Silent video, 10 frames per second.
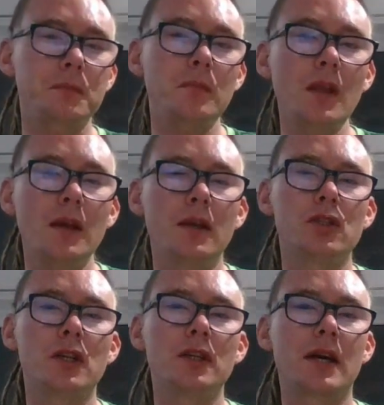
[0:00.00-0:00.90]
jeżeli
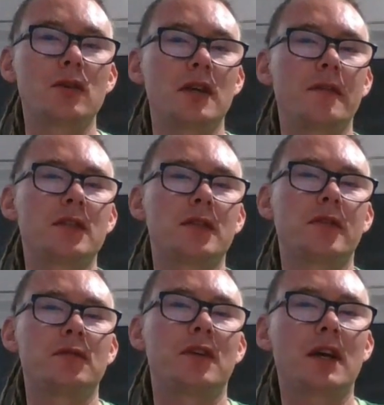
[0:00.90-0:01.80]
tak, to zainwestować w
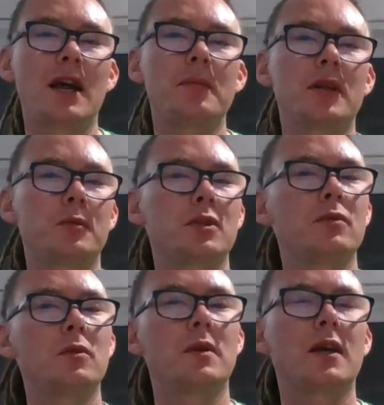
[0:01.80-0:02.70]
reklamę, tak powiedziałem, tą
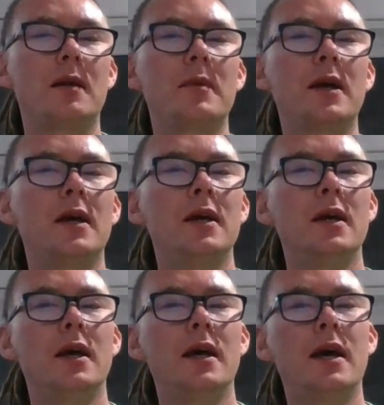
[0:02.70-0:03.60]
reklamę
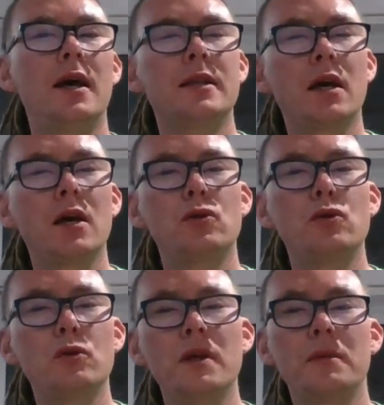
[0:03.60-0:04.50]
e, na
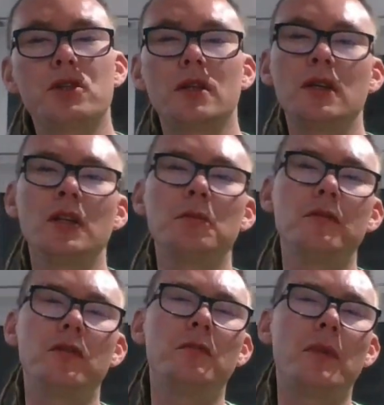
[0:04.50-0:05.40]
YouTubie przed innymi
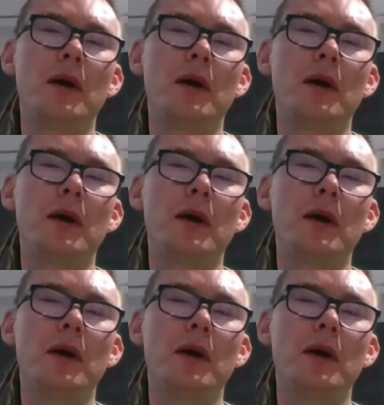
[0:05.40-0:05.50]
filmami,